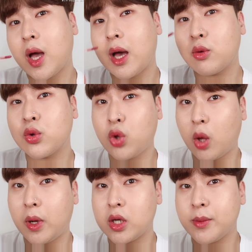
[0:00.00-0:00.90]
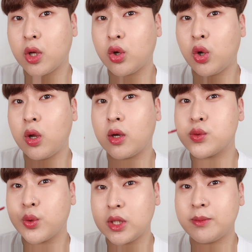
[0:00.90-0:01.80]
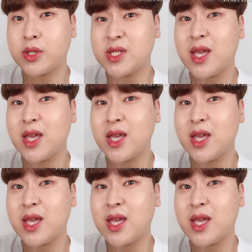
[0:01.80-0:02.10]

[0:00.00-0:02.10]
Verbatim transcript: 한 코 더 바르면 컬러가 조금 더